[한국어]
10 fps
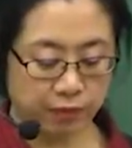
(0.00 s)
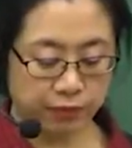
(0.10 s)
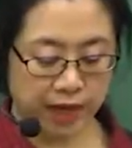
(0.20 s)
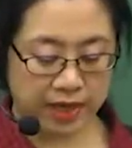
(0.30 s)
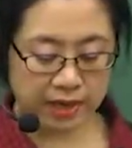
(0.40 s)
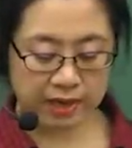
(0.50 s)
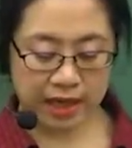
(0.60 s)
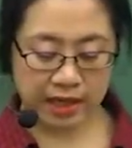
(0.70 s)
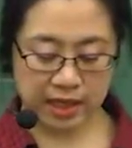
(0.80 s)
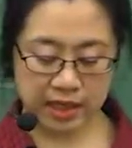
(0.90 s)
불안
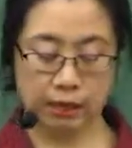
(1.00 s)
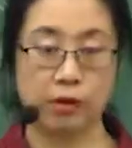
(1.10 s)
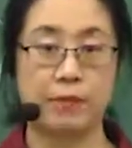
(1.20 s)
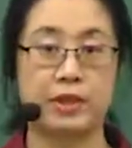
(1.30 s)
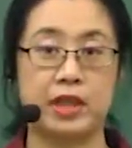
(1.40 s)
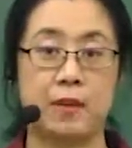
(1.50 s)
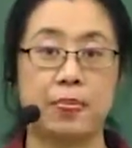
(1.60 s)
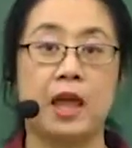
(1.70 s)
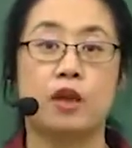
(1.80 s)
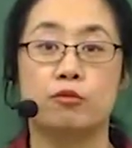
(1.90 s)
장애라고 합니다.
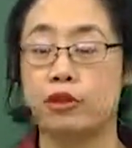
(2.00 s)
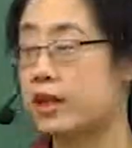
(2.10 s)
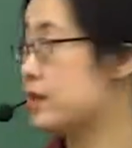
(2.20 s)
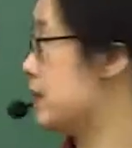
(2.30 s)
불안